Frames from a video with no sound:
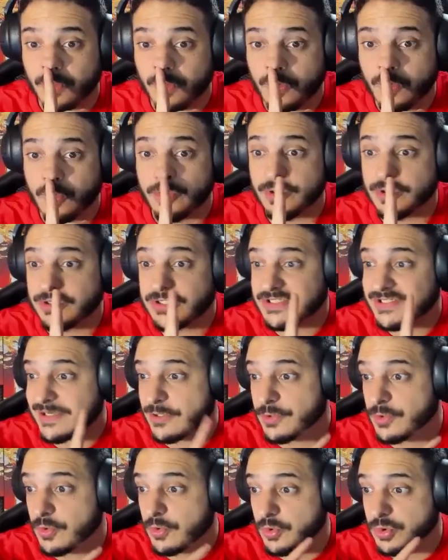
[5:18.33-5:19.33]
Ojo, no te
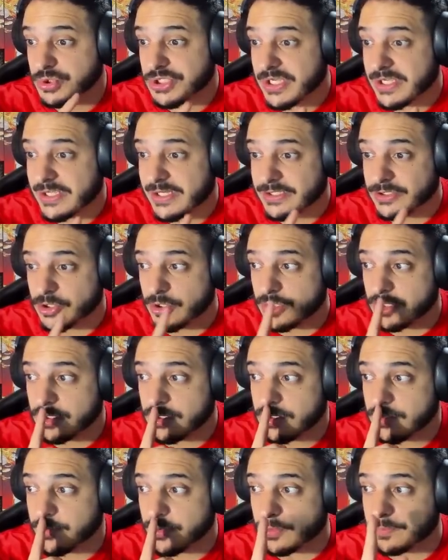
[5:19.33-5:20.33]
salió nunca un secreto,
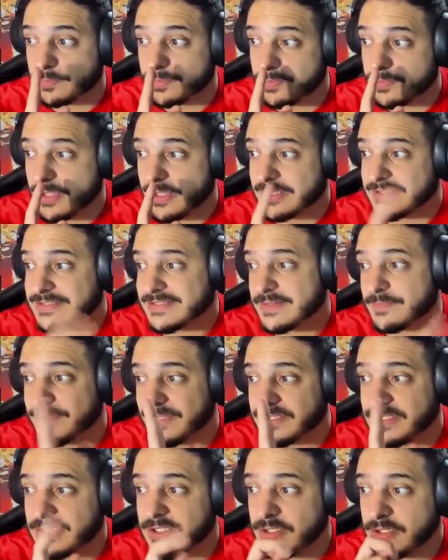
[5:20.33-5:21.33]
¿no? Por, eh, sin
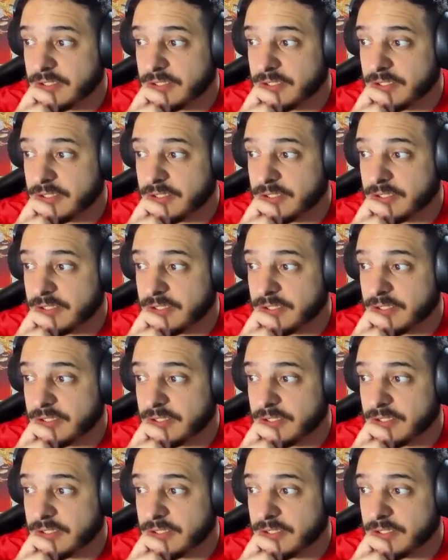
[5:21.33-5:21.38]
piti.